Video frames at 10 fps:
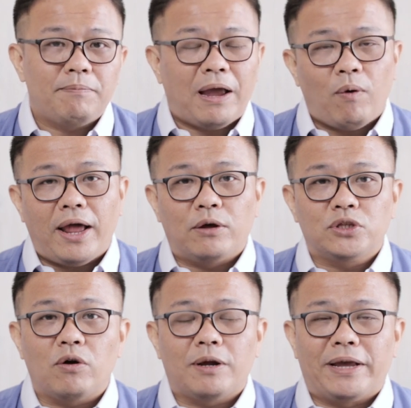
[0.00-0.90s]
แปลว่าเรา
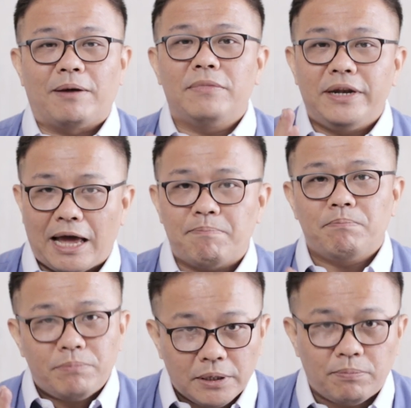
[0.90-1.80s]
ต้องทำไมครับนับ
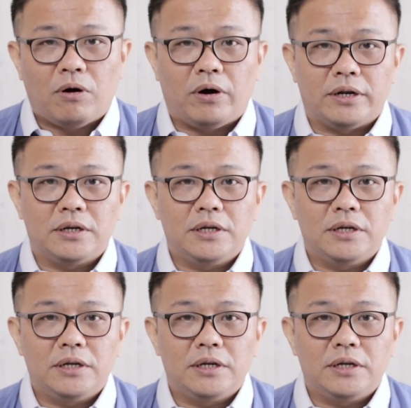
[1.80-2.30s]
พระพร